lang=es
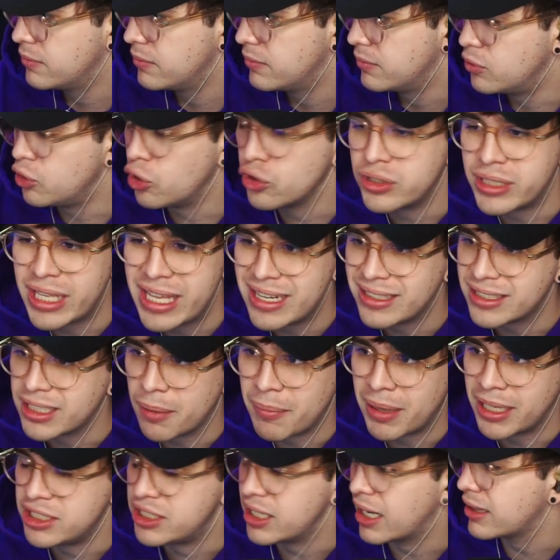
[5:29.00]
No tienes que
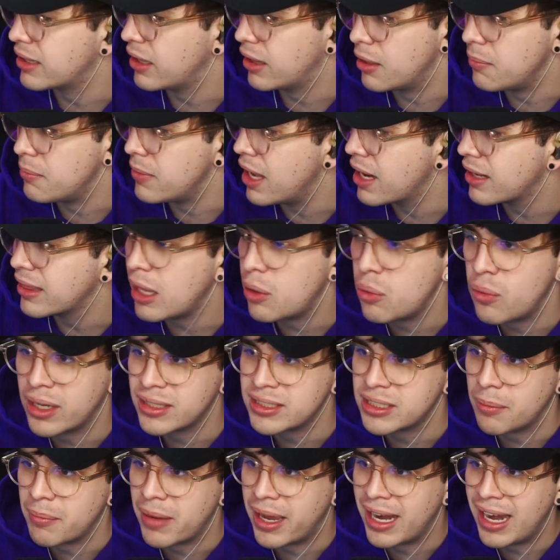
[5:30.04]
mancharte de mierda en una
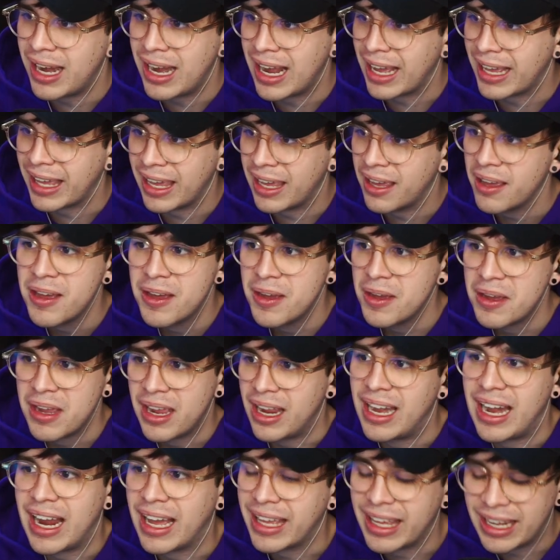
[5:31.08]
semana en la que,
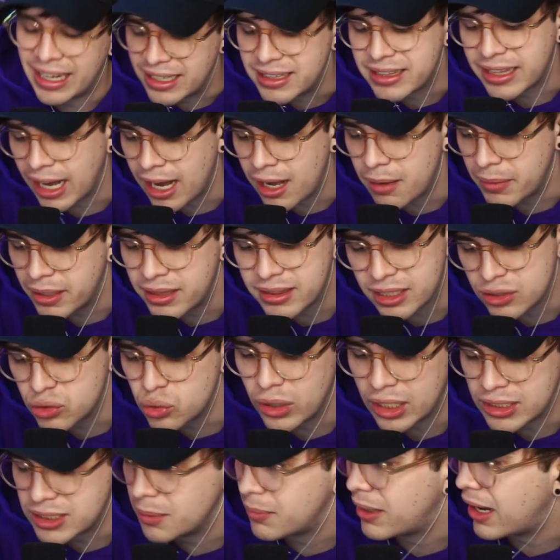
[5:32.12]
en la que literalmente es
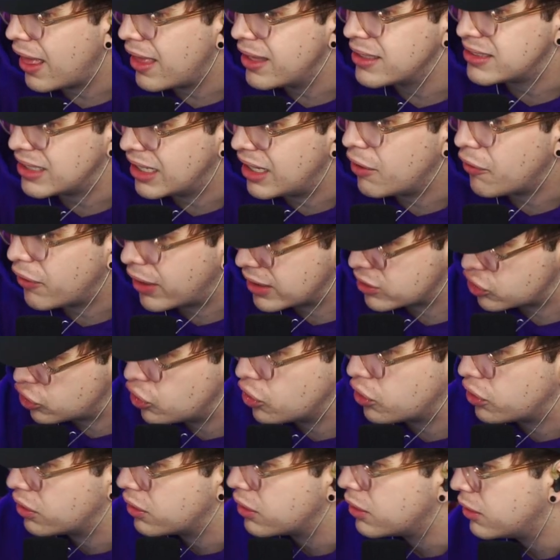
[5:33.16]
una semana de
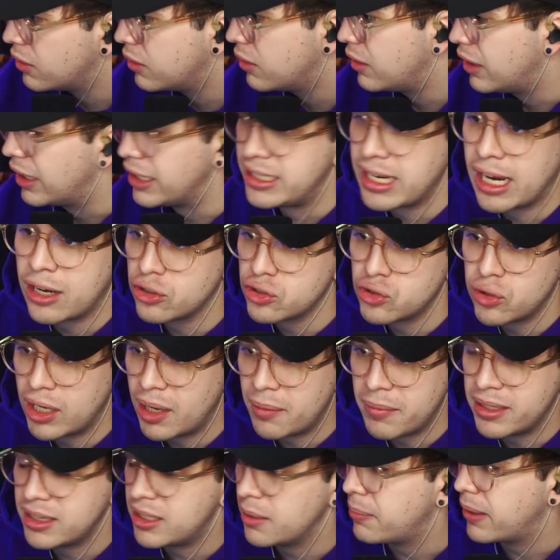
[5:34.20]
celebración. Y ya no
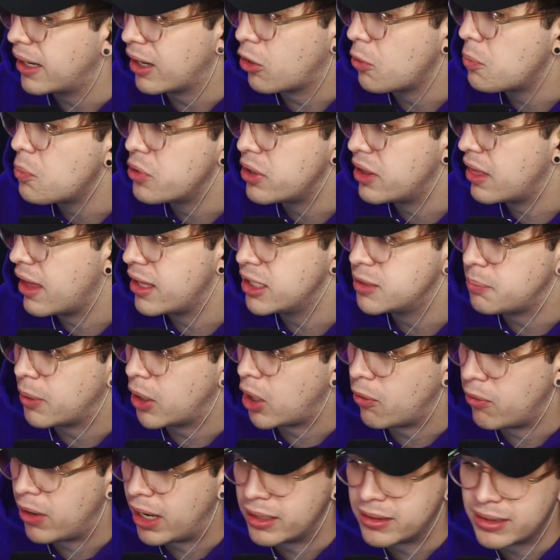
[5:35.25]
solamente para comunidad
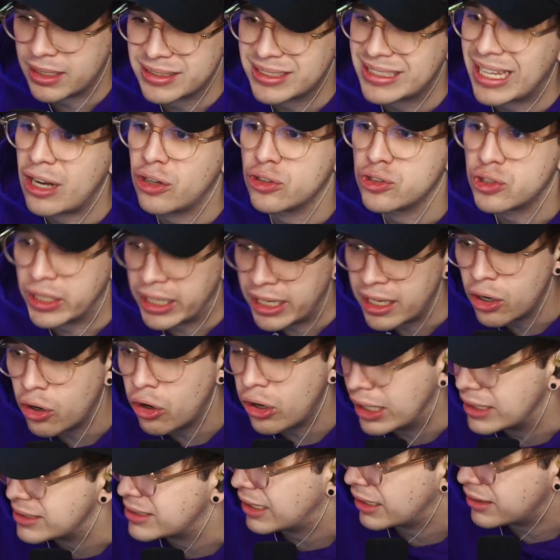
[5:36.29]
hispanohablante, hasta los gringos
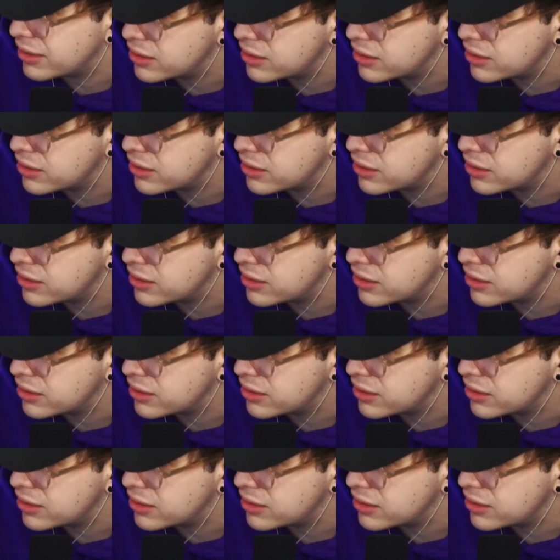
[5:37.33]
la están